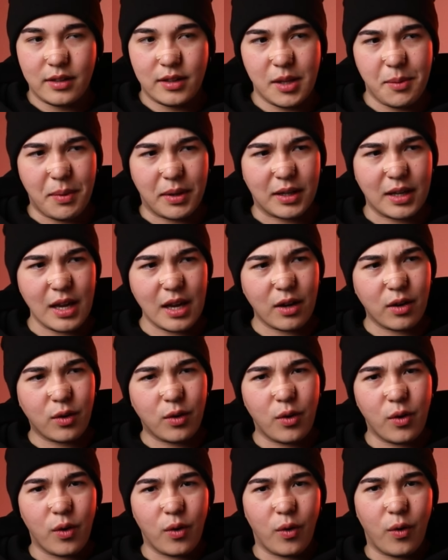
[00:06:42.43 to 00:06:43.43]
でも、結
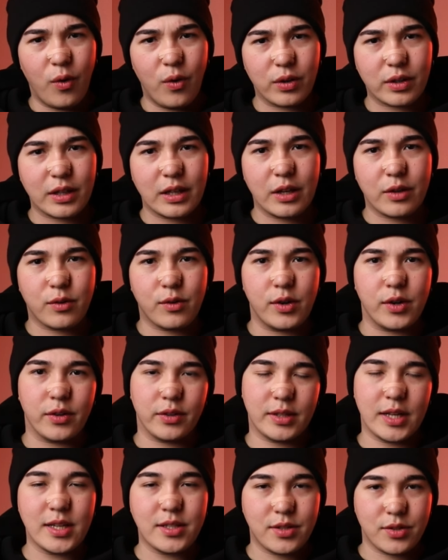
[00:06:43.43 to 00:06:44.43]
構大きい声
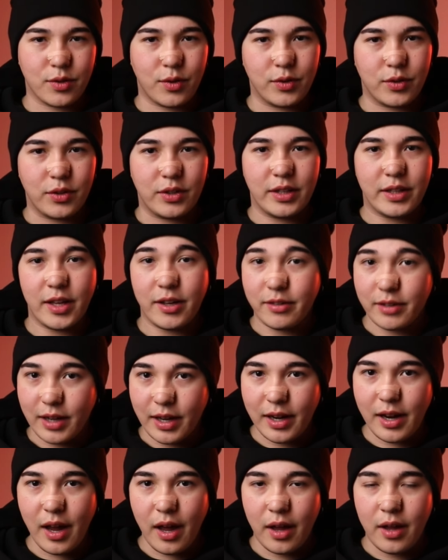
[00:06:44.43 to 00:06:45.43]
を出すことになる
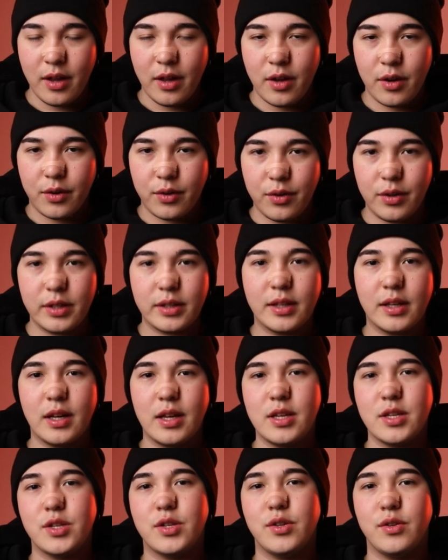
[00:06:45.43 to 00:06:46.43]
から、こういった
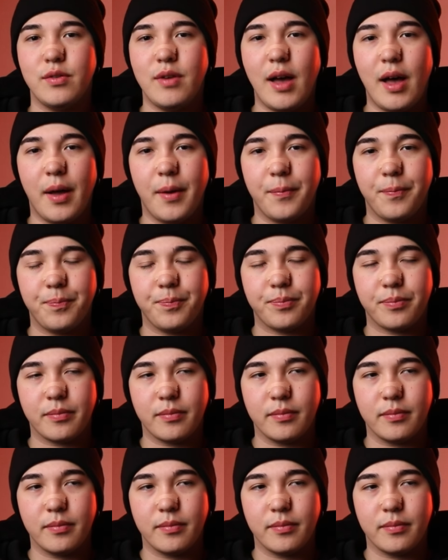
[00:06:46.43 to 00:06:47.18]
練習は、